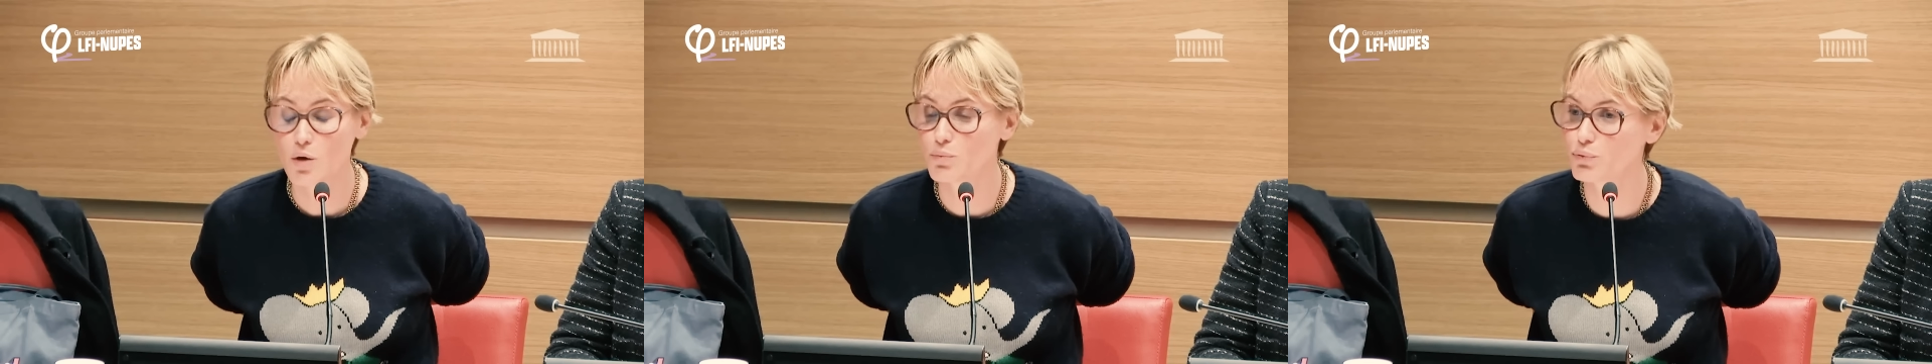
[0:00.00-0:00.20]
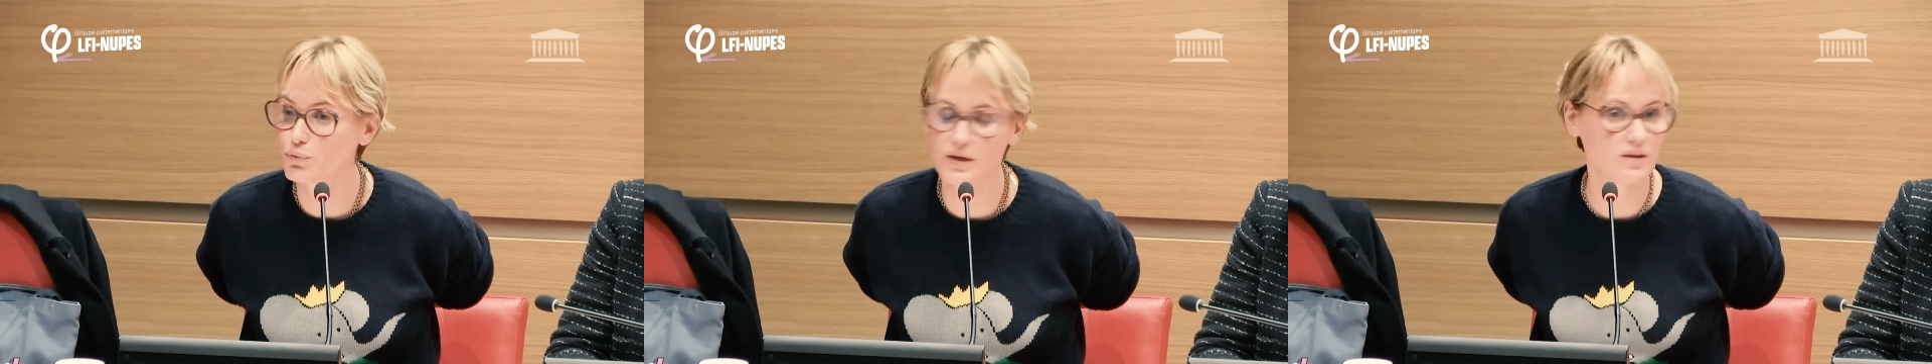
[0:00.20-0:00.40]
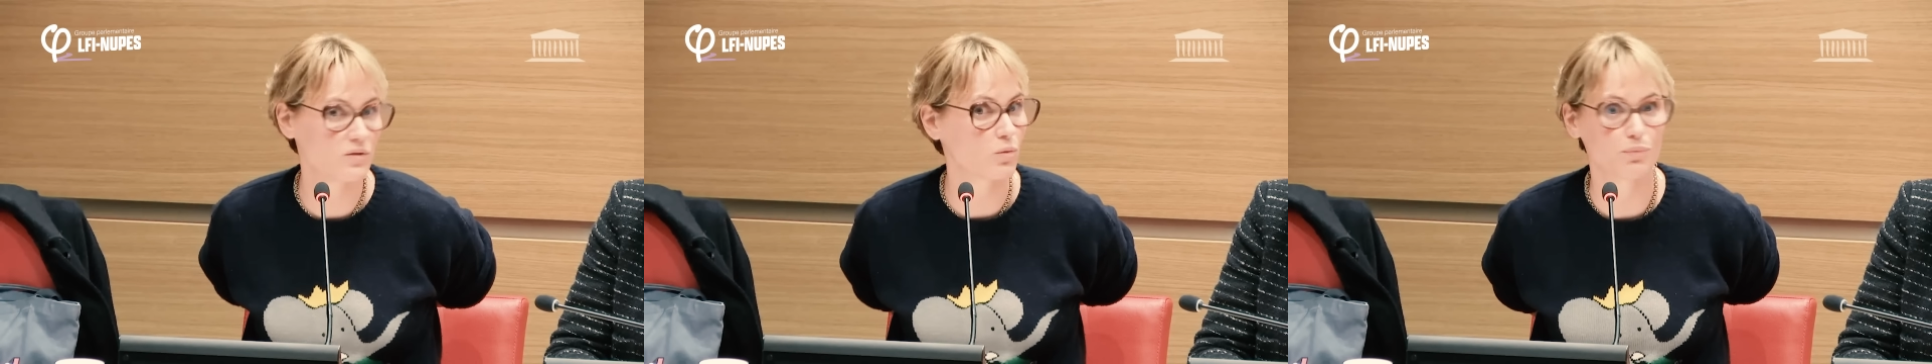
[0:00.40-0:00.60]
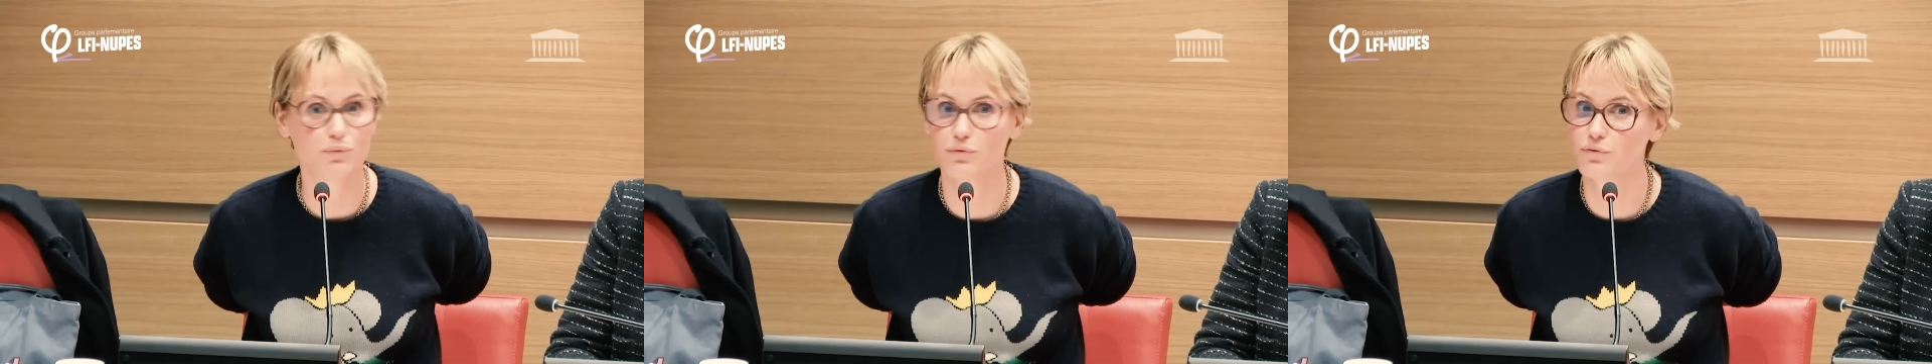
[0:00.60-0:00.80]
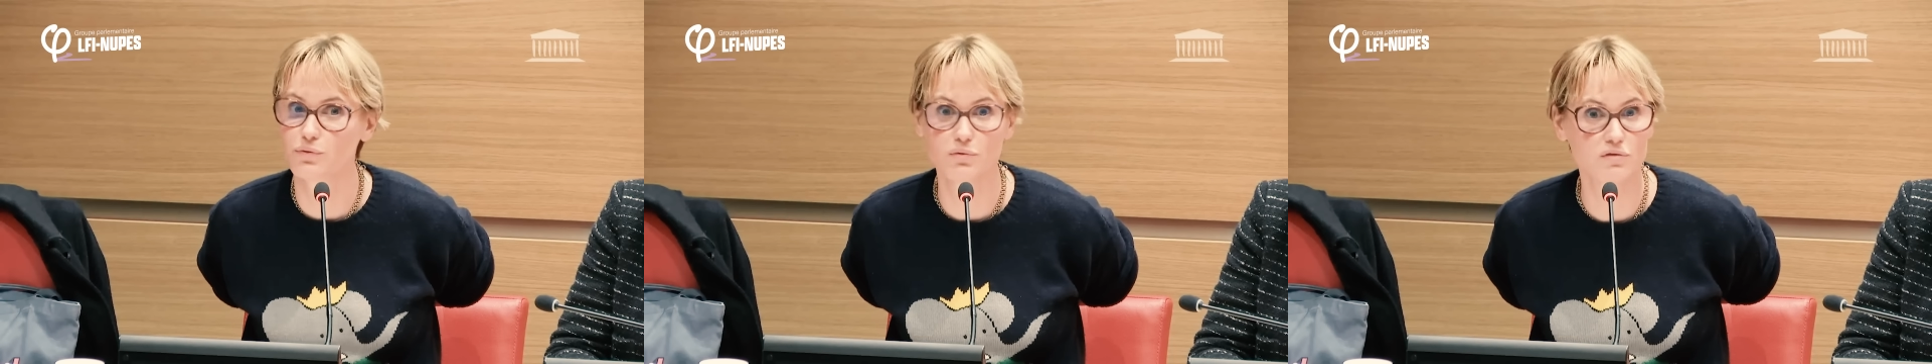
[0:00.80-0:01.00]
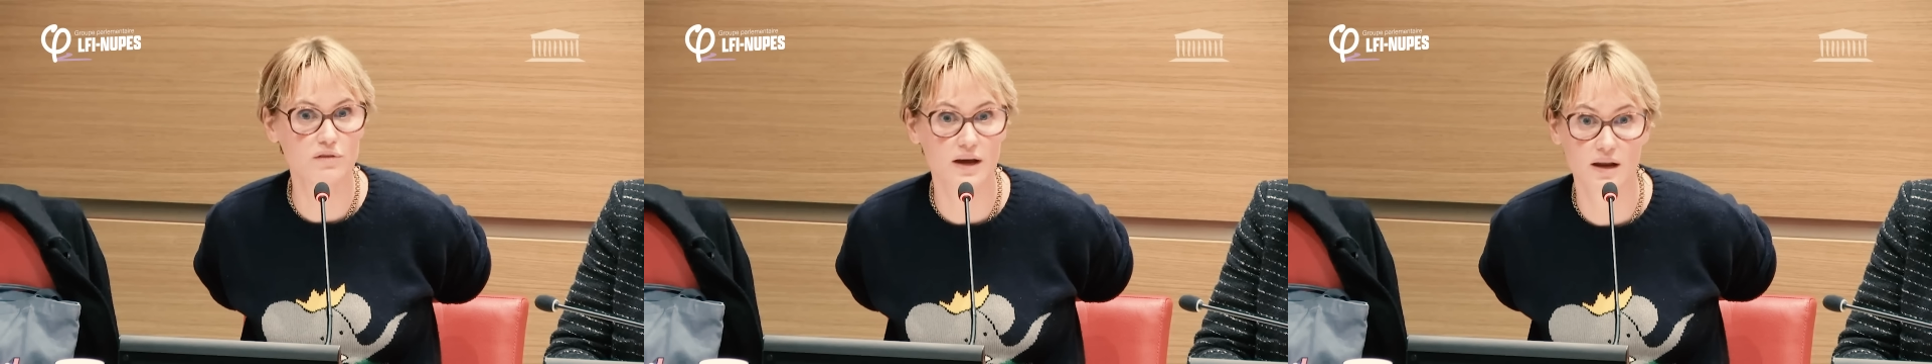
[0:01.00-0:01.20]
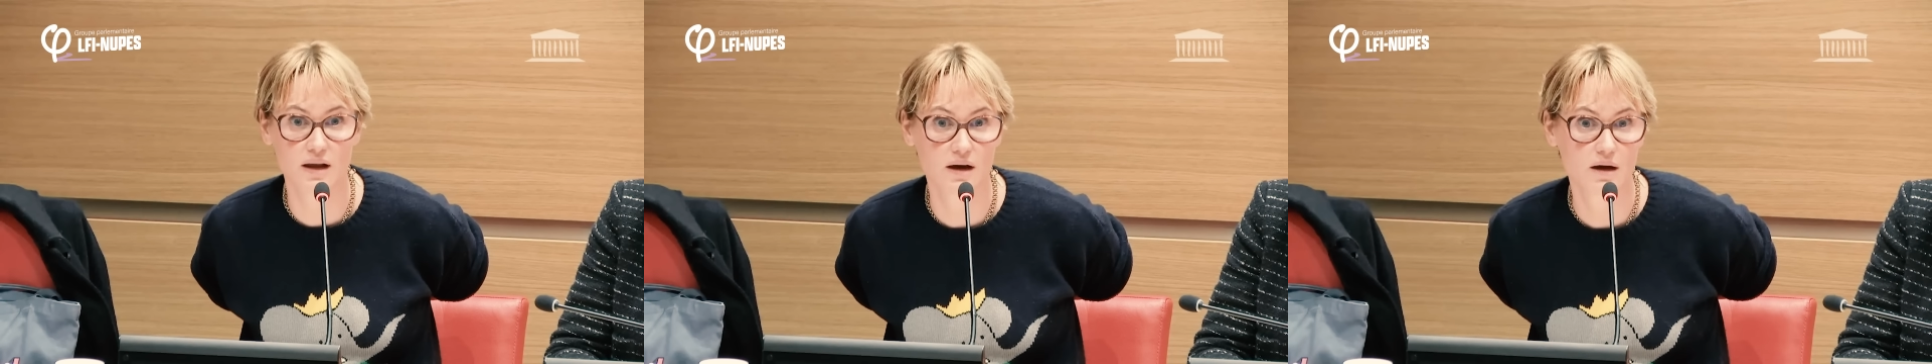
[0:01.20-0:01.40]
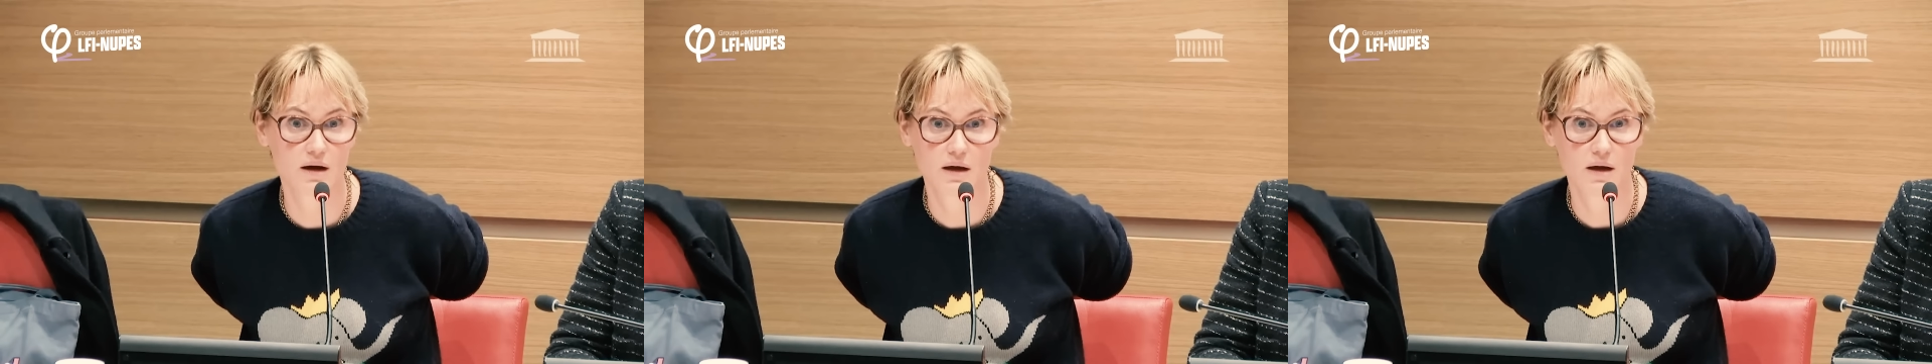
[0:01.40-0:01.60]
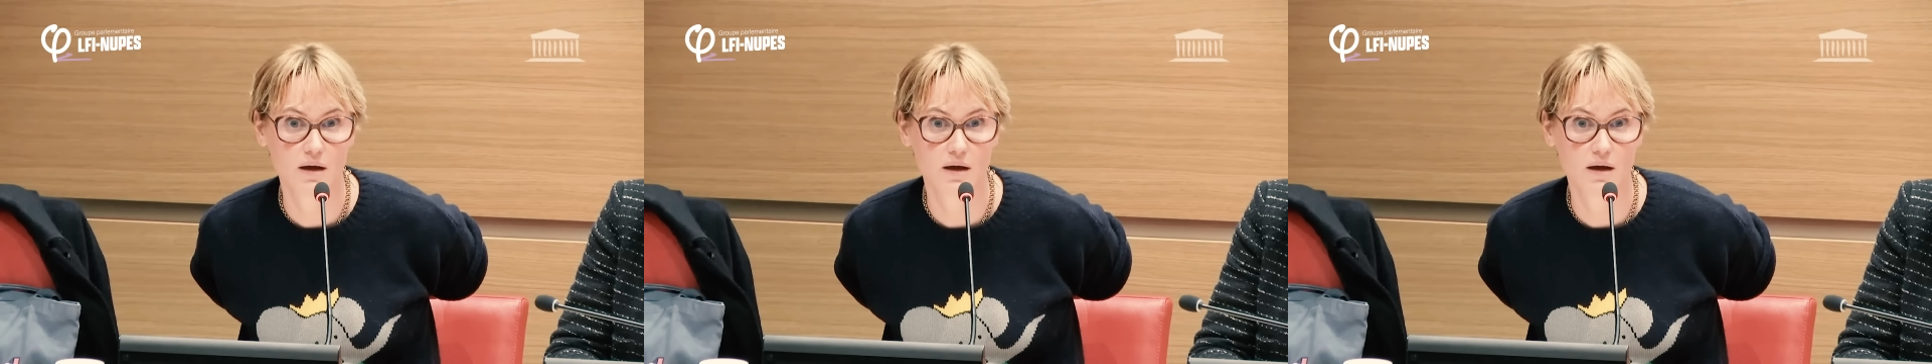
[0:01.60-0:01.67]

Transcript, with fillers: puis ils n'ont plus de nouvelles.